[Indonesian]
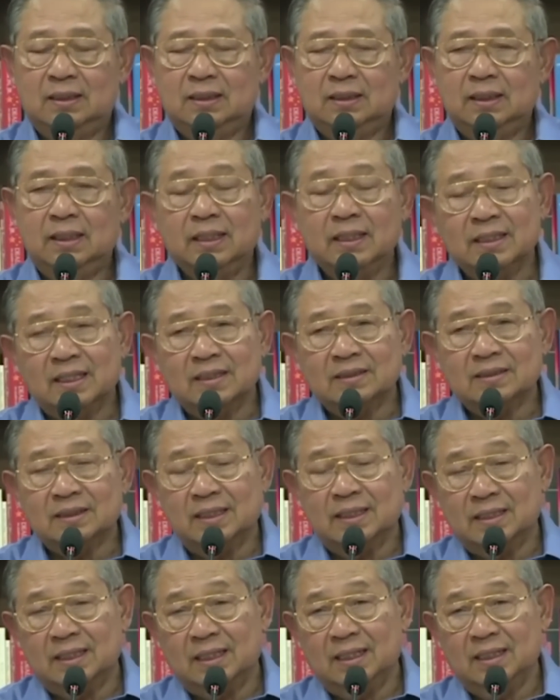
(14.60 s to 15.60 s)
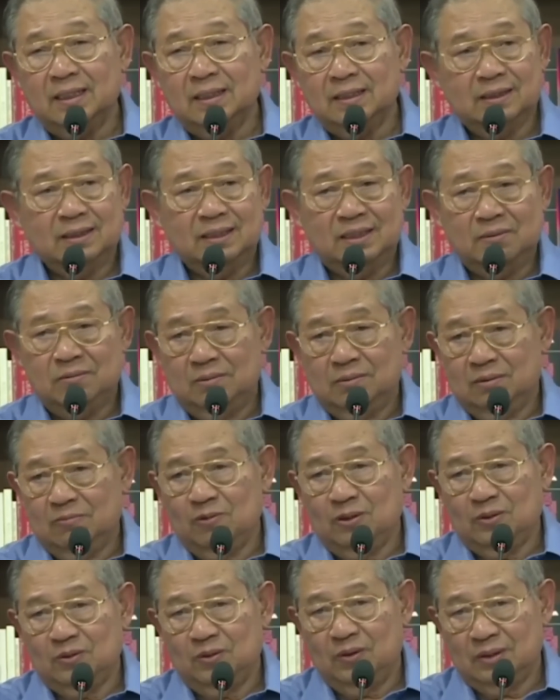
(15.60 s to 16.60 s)
Ingat saya, kira
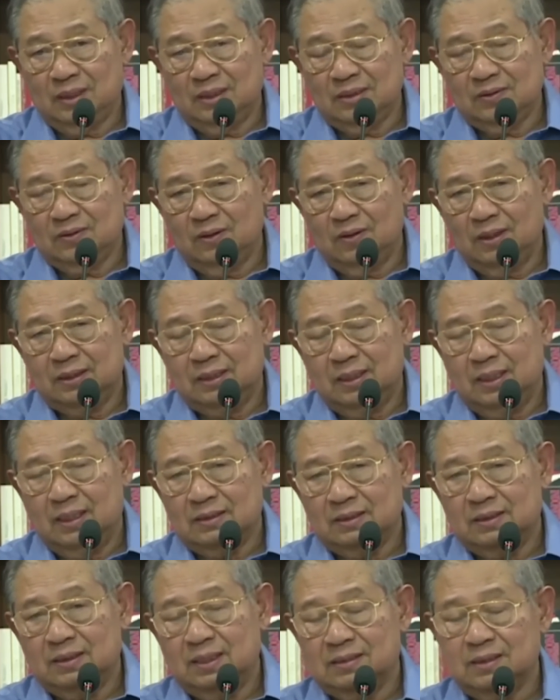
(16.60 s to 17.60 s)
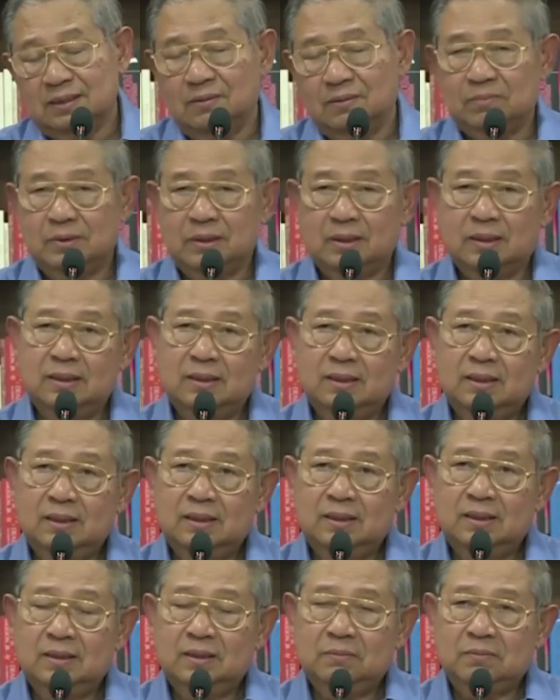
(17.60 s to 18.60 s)
waktu kita sekolah di SD SMP
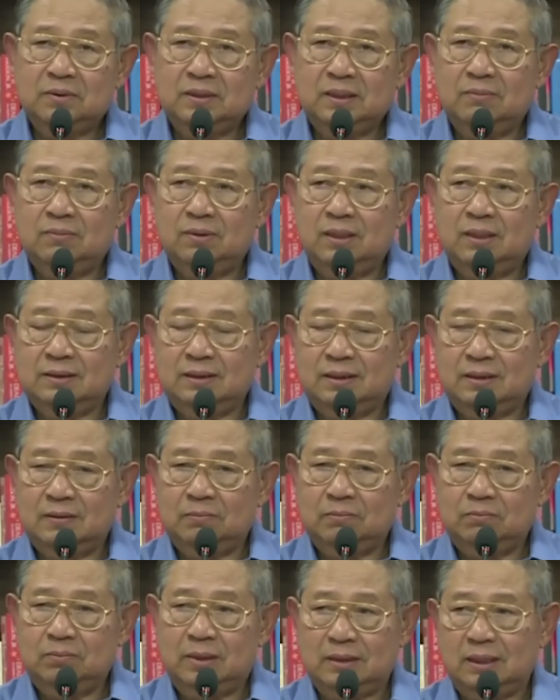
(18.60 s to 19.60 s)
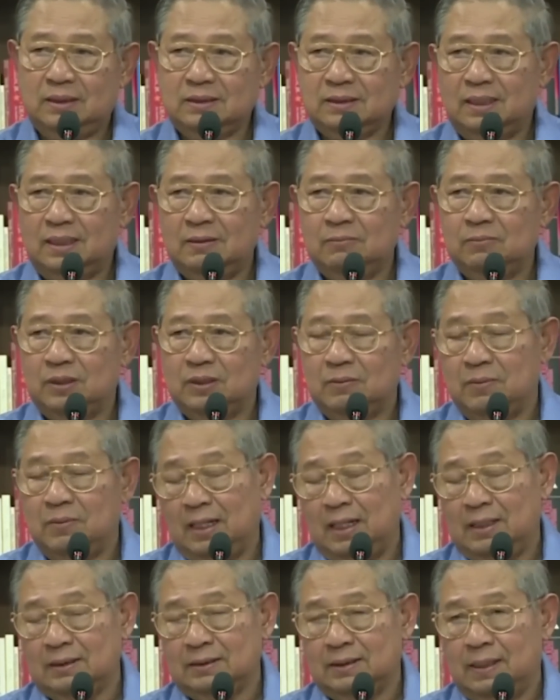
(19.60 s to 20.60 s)
pernah belajar banyak sekali
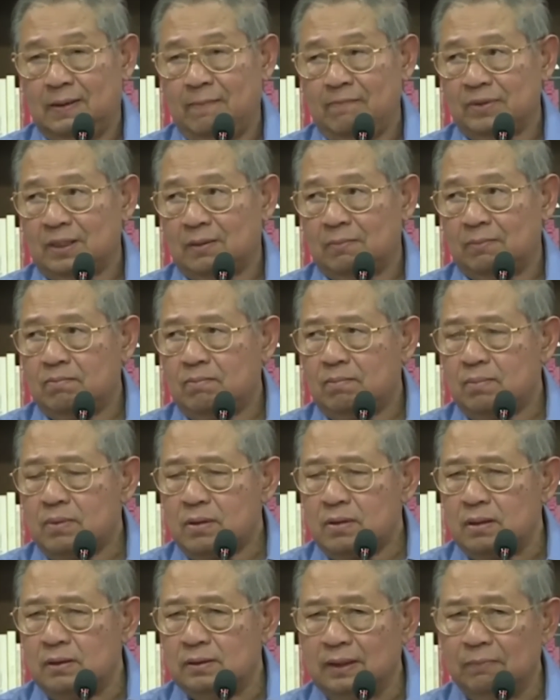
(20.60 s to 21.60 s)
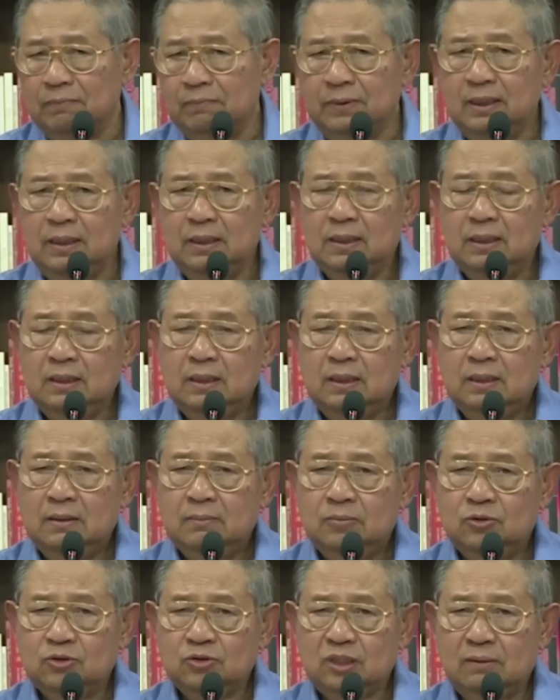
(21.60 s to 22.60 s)
peribahasa. Tapi
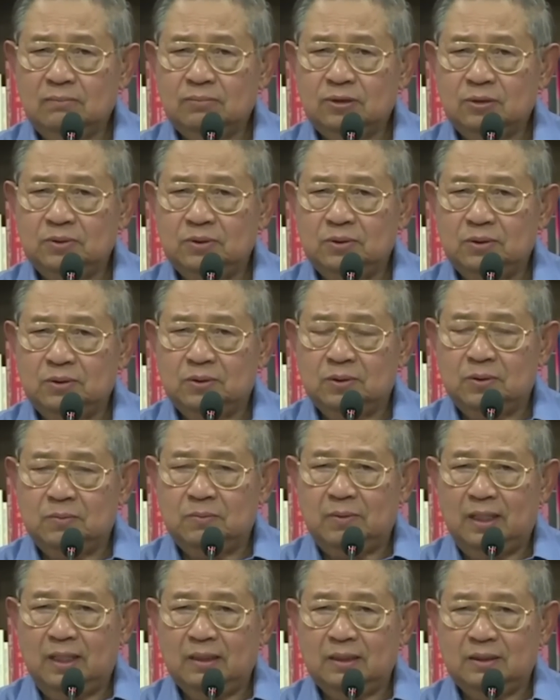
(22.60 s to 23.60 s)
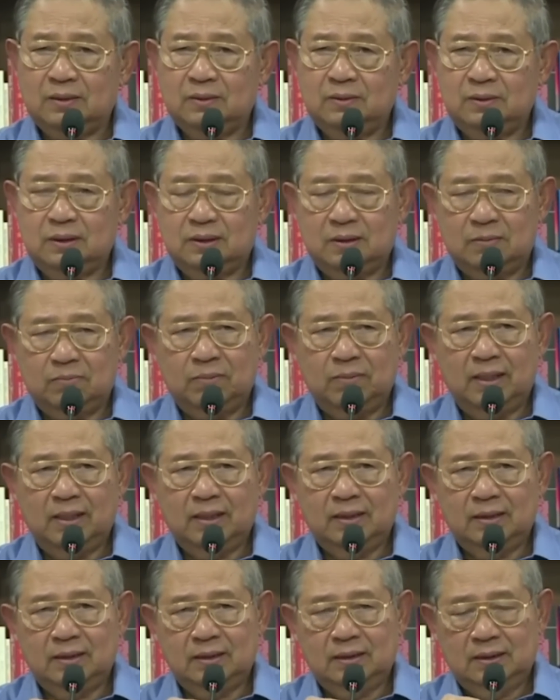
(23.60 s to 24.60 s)
musang berbulu domba itu di
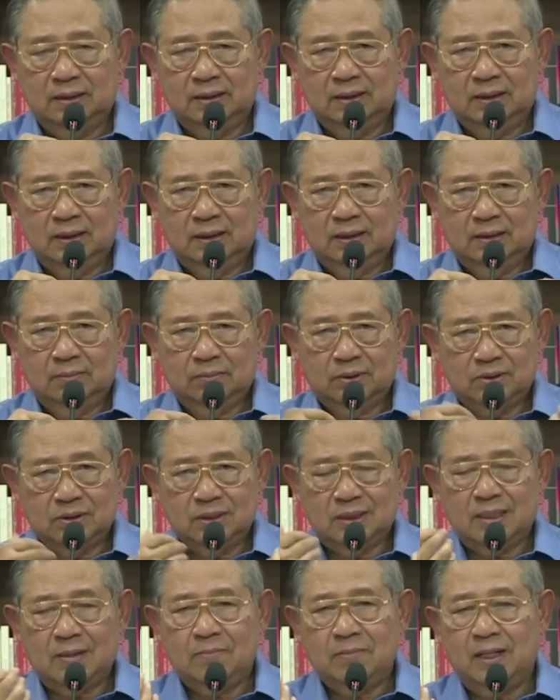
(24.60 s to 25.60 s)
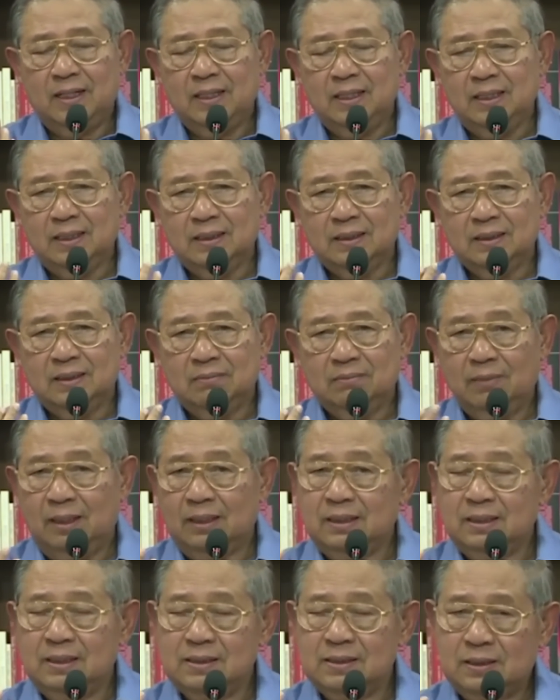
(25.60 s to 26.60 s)
depan bersikap baik,
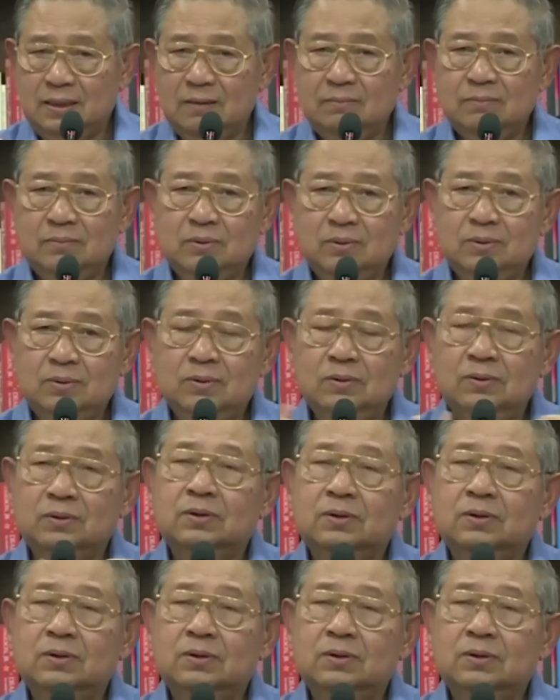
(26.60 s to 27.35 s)
manis, lembut,